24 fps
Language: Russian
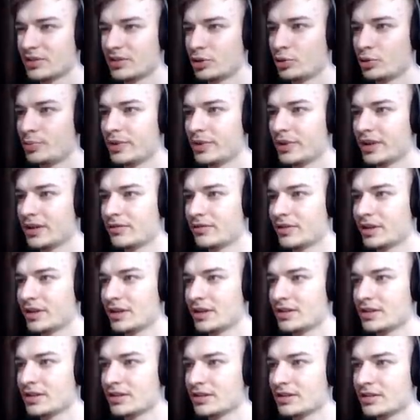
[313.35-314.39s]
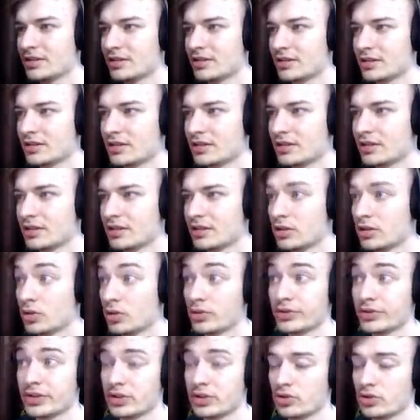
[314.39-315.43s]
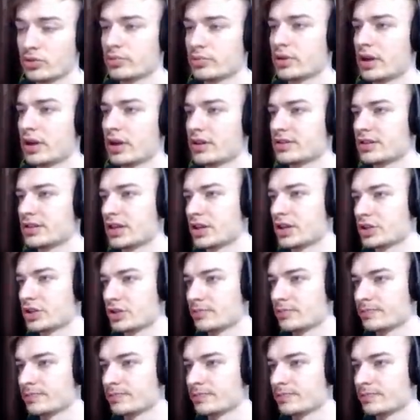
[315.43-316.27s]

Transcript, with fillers: тупенько выглядят. Но зато убирает стража.